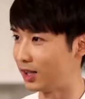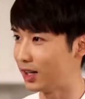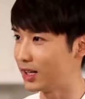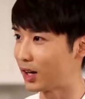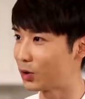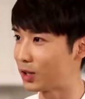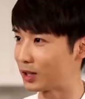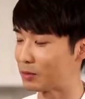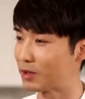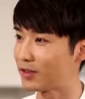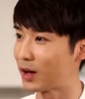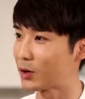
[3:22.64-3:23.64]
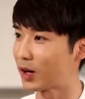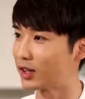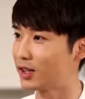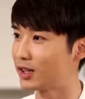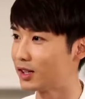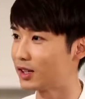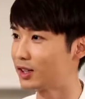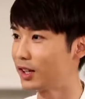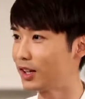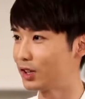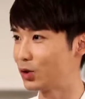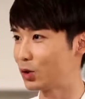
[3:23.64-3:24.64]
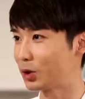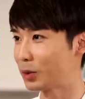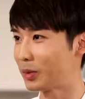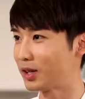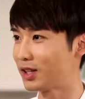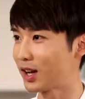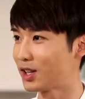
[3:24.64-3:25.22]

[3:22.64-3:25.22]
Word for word: 简历啊，或者他们发过来的一些你觉得特别